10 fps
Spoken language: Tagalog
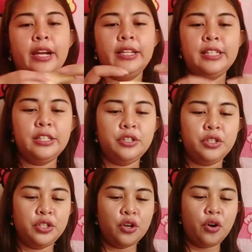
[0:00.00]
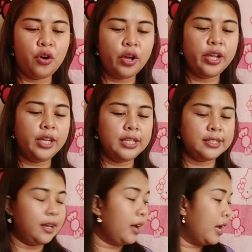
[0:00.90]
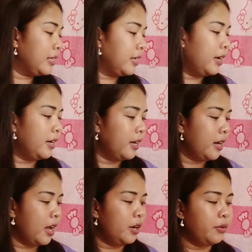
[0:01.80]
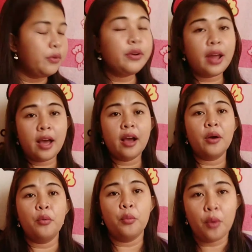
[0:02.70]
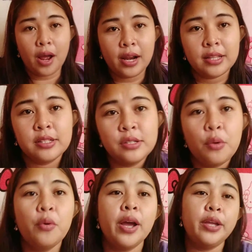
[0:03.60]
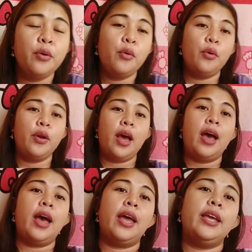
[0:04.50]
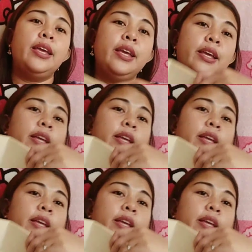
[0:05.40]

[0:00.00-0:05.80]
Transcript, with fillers: Regine Choi, isa ka sa nanalo ng wallet. So, ngayon ay